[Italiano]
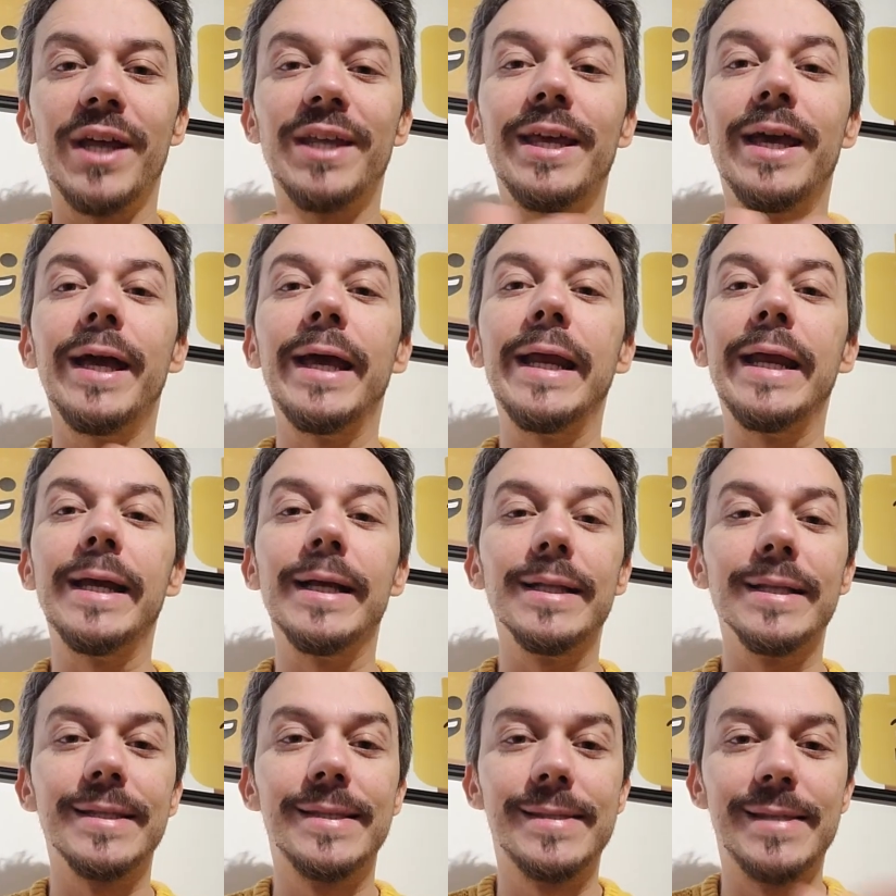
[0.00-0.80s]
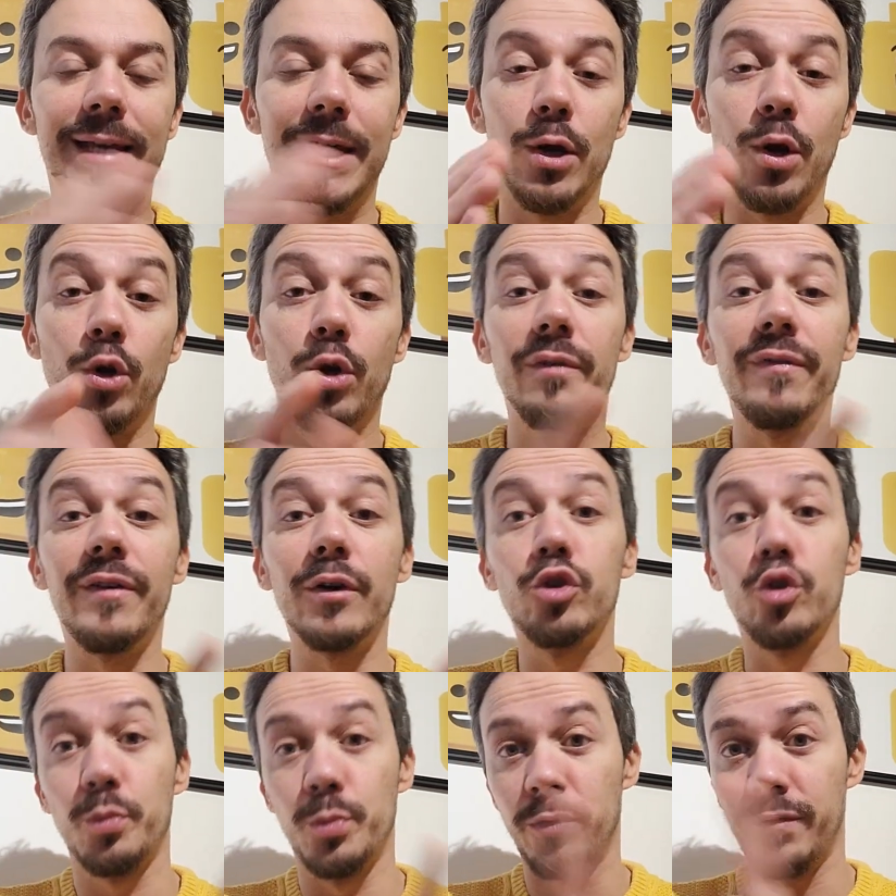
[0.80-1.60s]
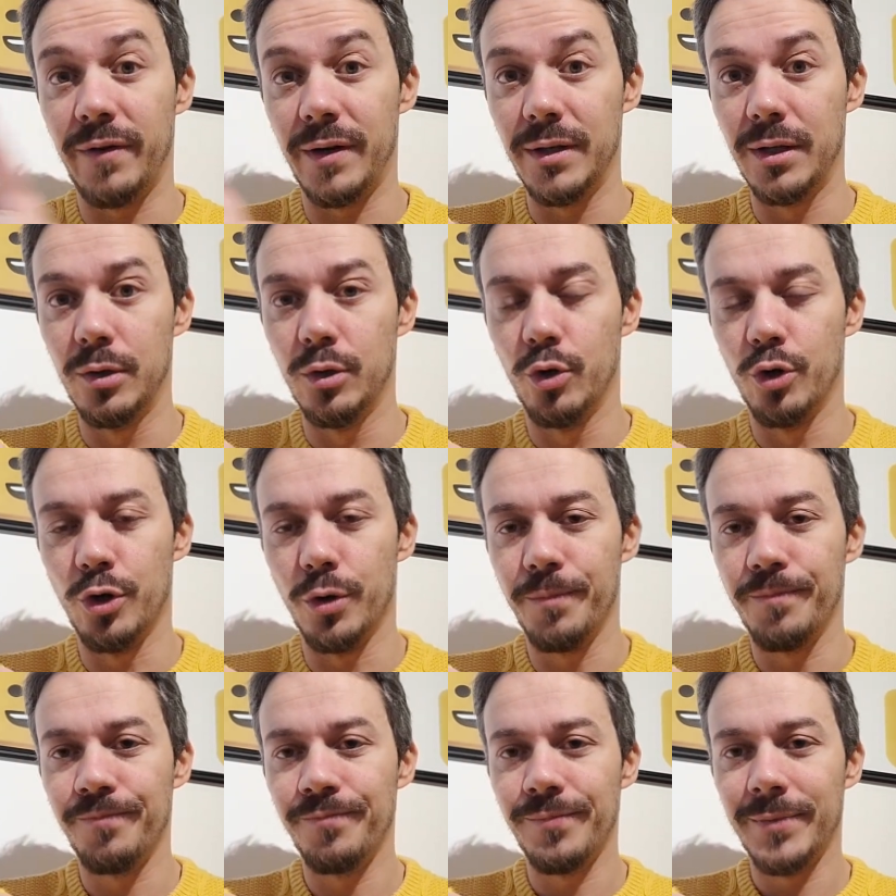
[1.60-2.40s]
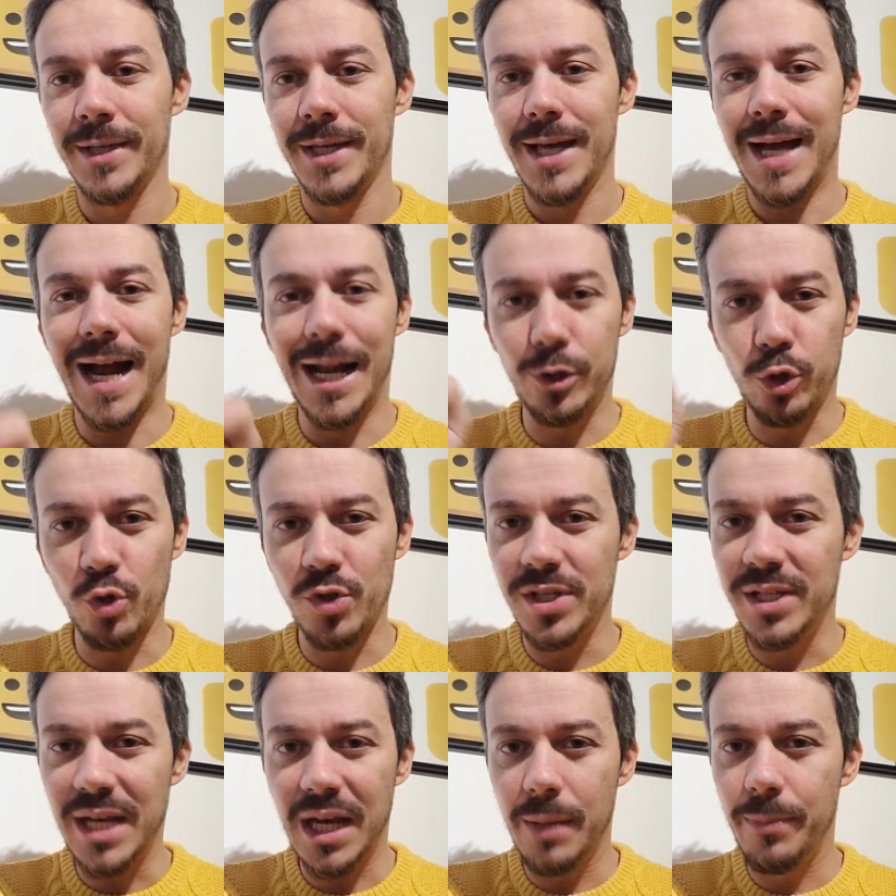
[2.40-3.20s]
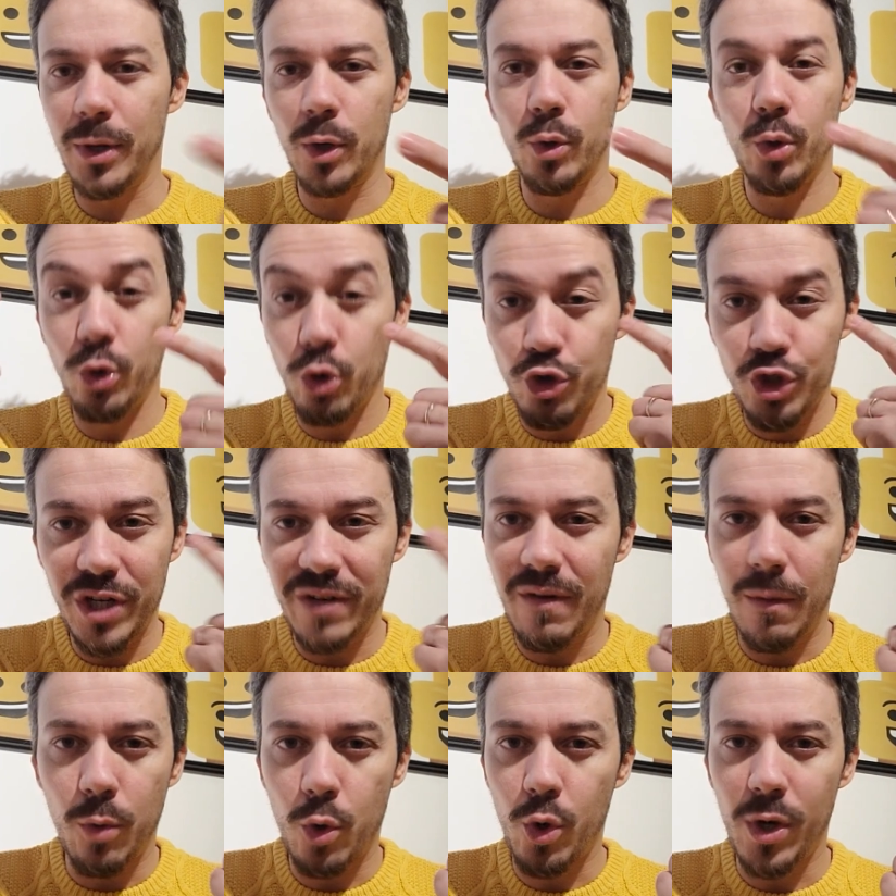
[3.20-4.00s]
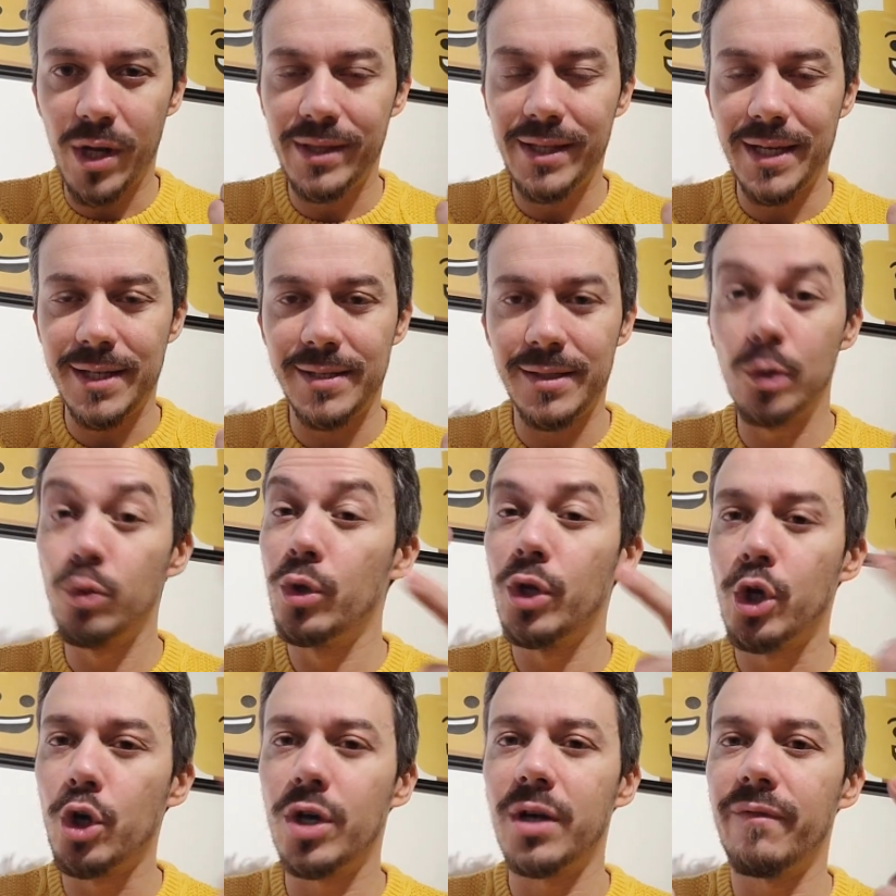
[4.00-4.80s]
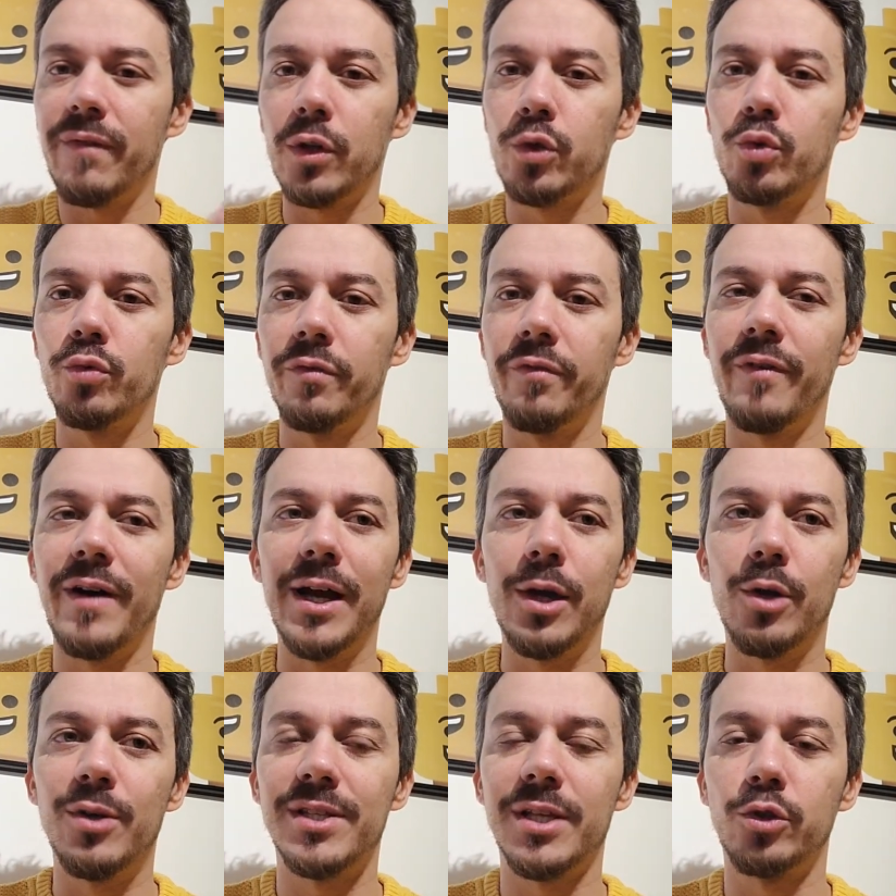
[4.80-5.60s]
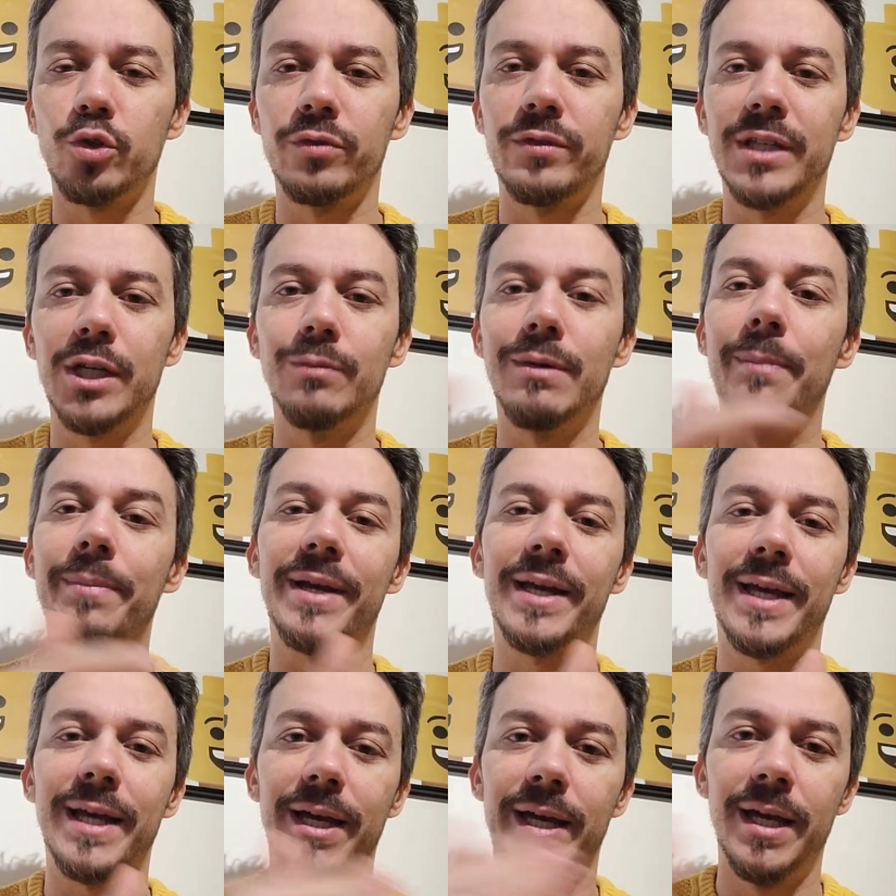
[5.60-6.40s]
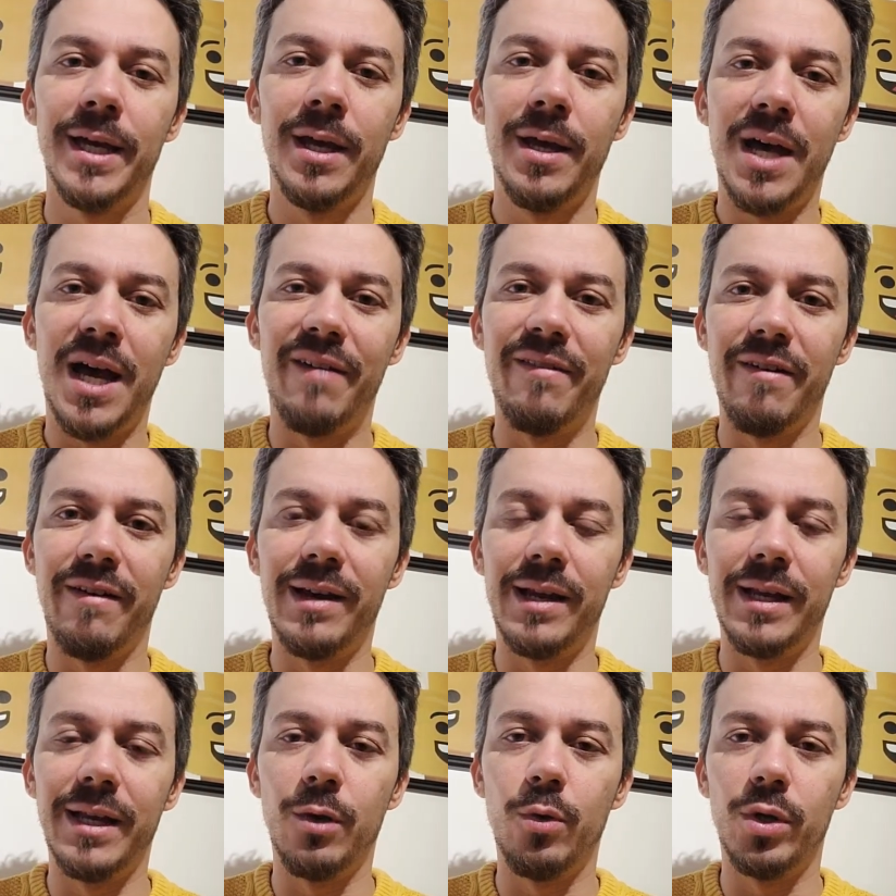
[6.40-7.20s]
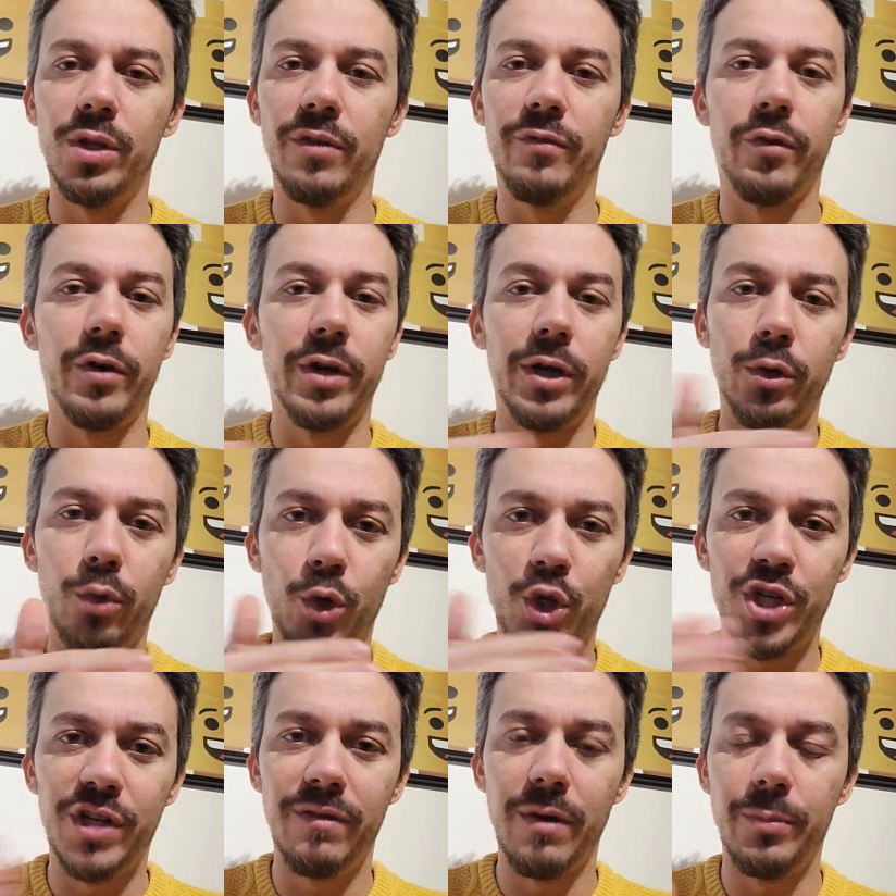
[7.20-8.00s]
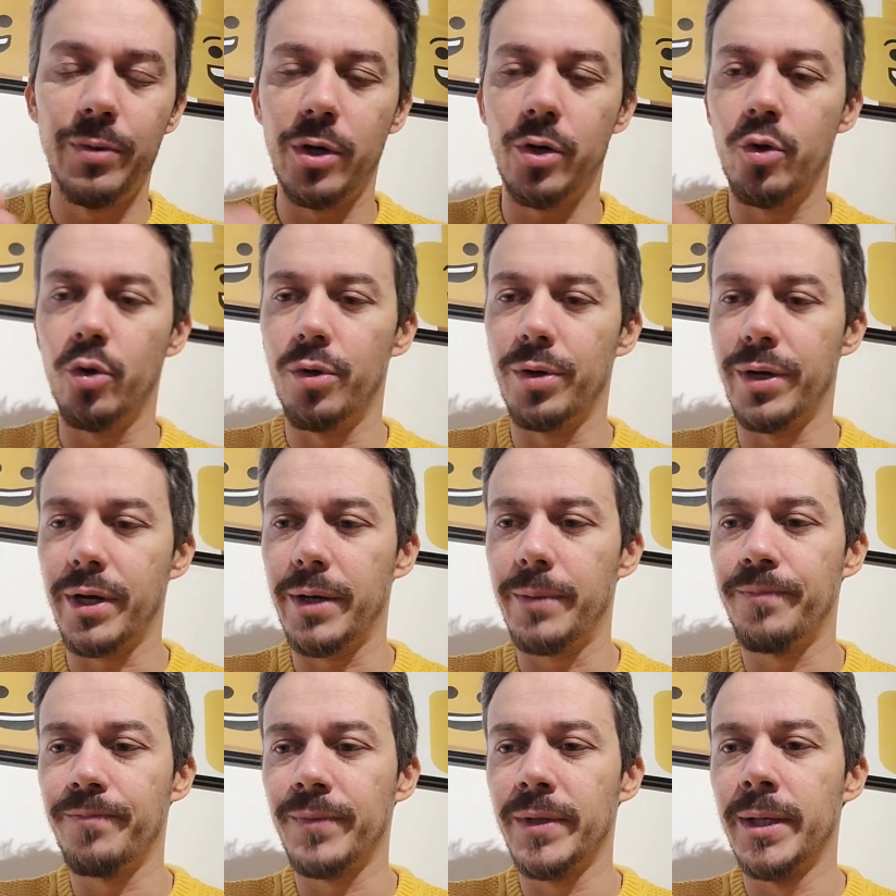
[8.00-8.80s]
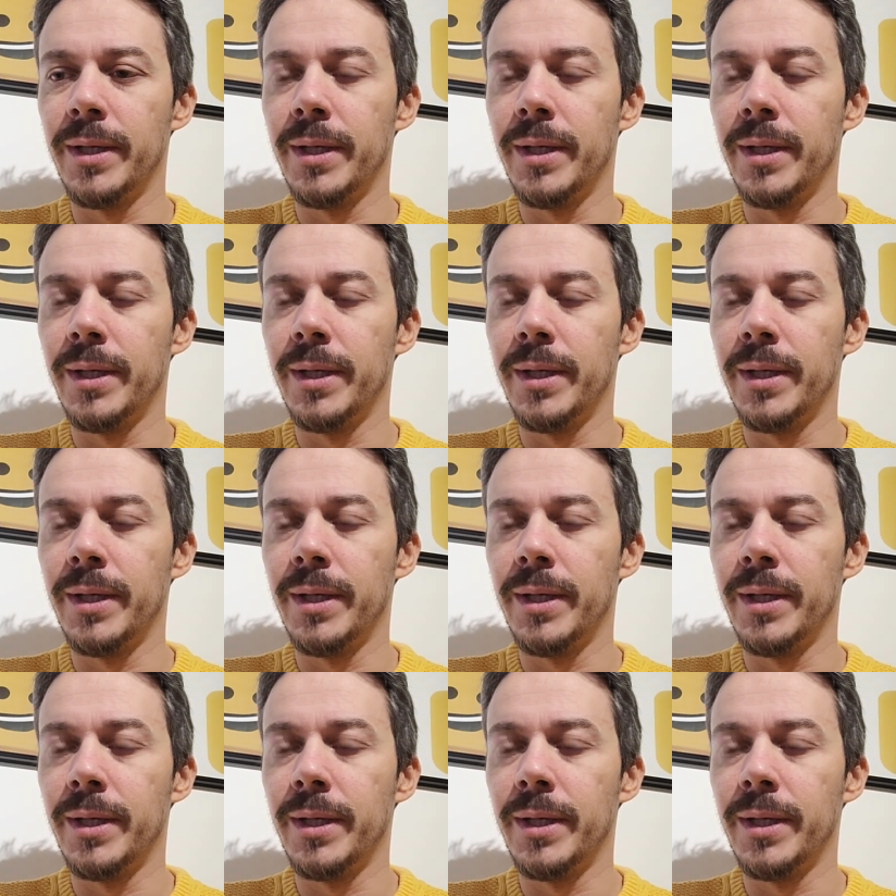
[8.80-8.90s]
Ieri zero, hanno fatto più falli loro. Altro segnale per cui non c'eravamo con la testa. L'unico che ha fatto un fallo è stato Teo, ma perché aveva la lingua di fuori e non riusciva più a correre.